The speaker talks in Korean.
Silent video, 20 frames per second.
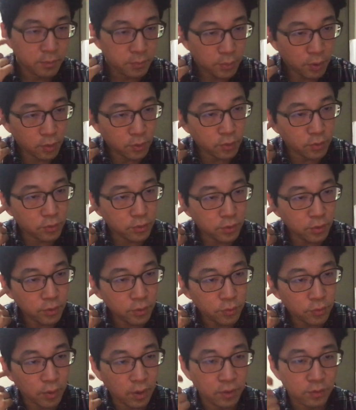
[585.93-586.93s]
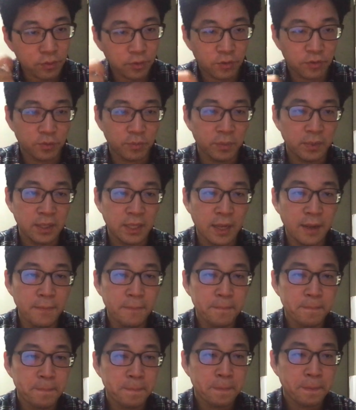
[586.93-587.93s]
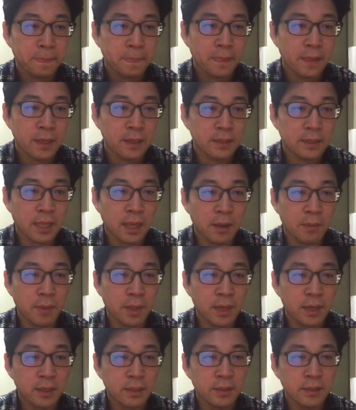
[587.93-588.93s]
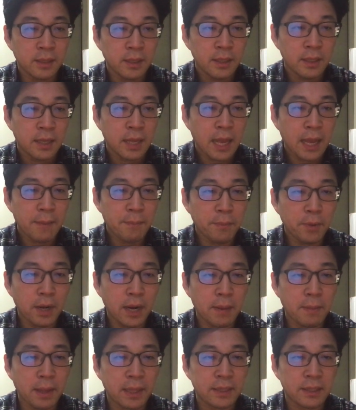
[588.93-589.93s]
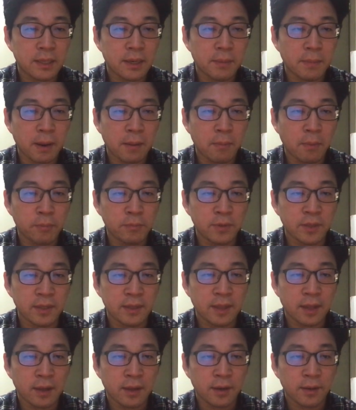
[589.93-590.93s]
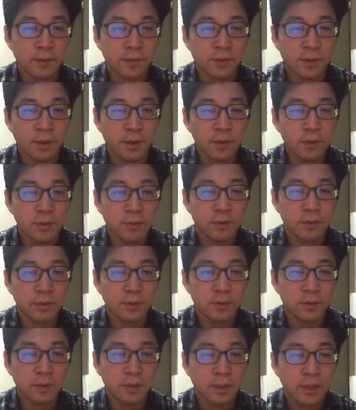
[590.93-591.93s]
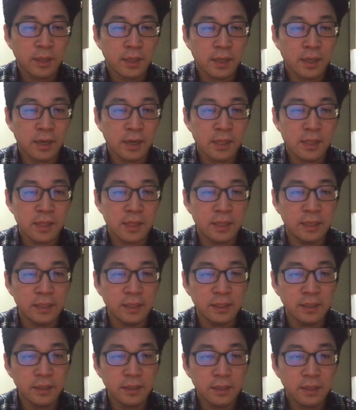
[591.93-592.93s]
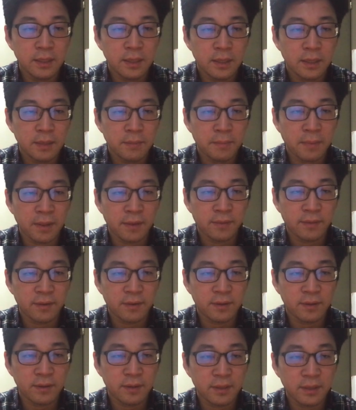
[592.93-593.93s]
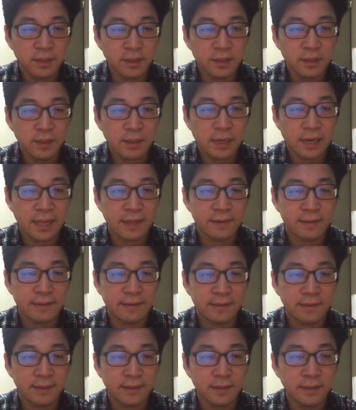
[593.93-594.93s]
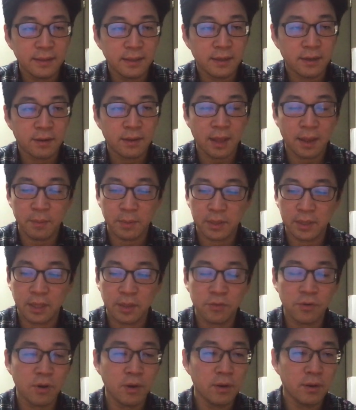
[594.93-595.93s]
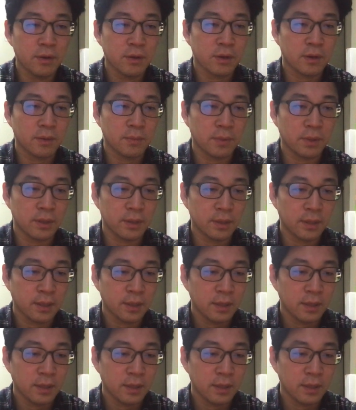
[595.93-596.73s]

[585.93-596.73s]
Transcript: 평균을 구할 수 있습니다. 그 다음에는 한 번에 만드는 방법도 있다 그랬어요. 그건 English는, Math는, Class는 이렇게 하면 되죠. 그러면